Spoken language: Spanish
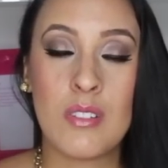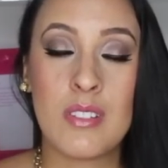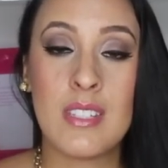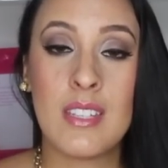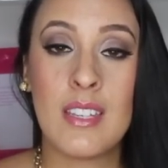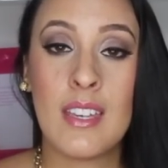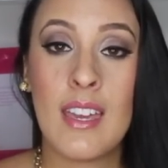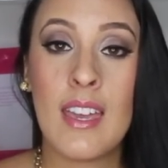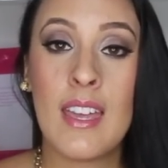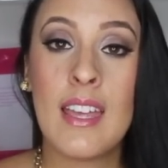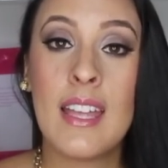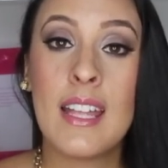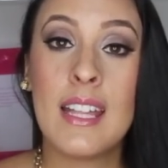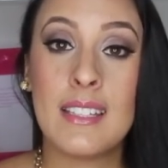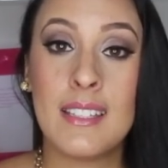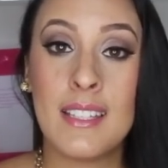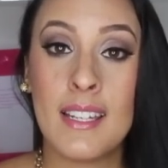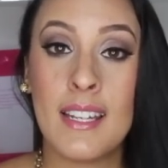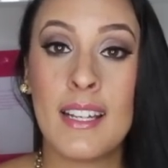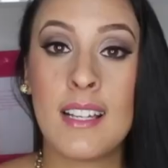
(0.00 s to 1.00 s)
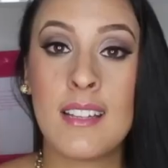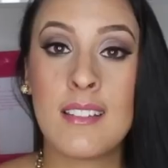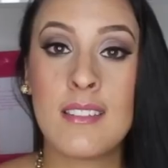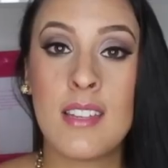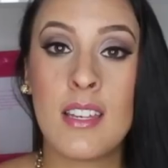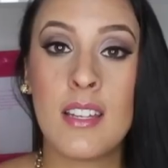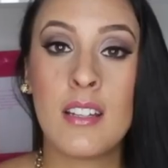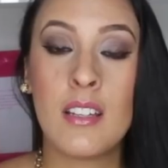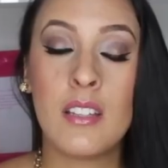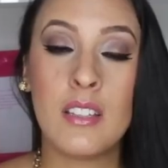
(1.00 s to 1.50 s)
Así que tiene que
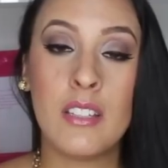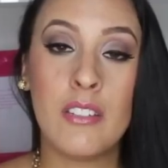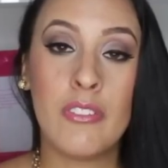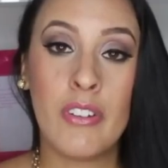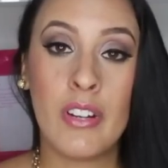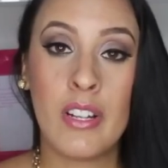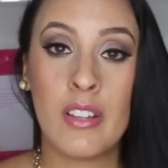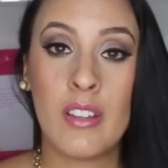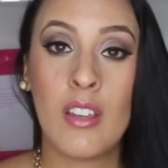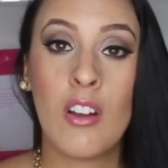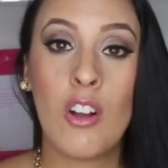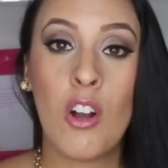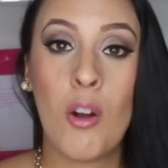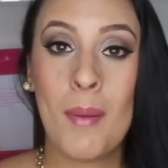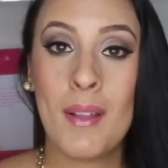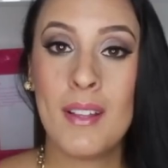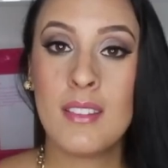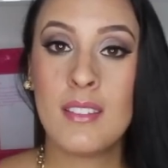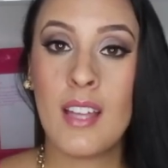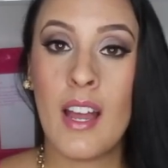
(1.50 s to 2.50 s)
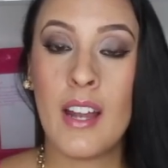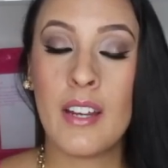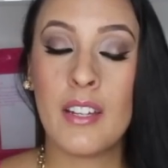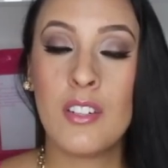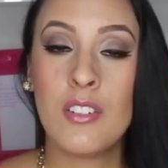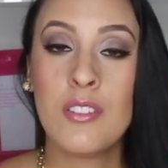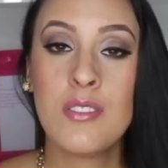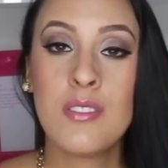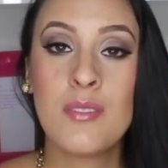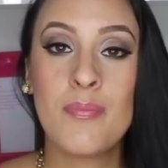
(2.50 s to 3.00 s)
ser diferentes
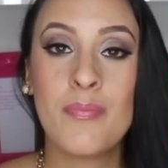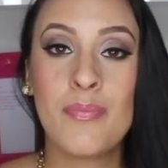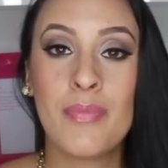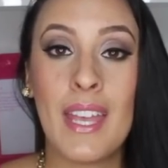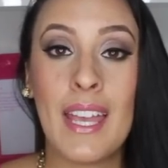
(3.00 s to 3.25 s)
comentarios.